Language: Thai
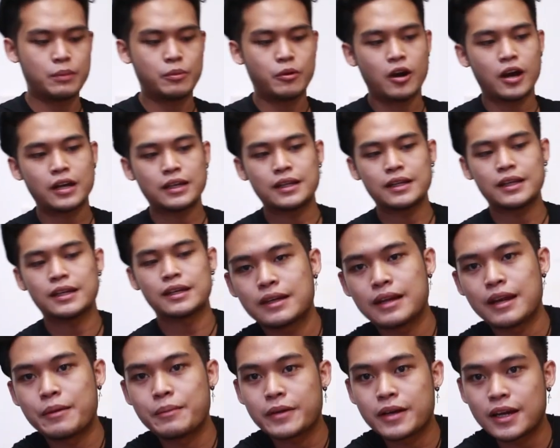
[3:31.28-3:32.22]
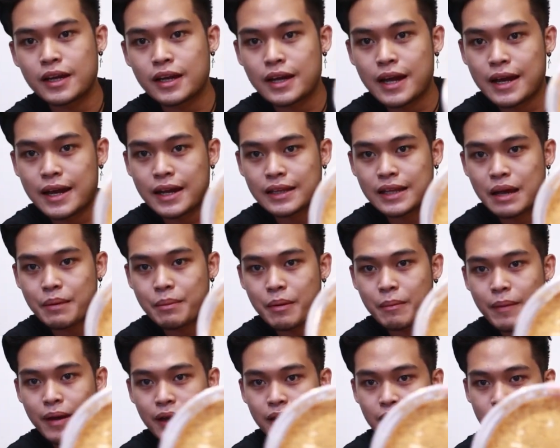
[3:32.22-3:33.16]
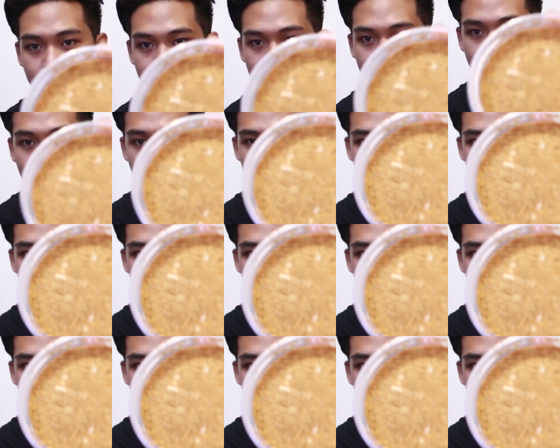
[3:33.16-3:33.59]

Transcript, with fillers: พออัดเสร็จแล้วมันก็ได้หน้าตาประมาณนี้นะค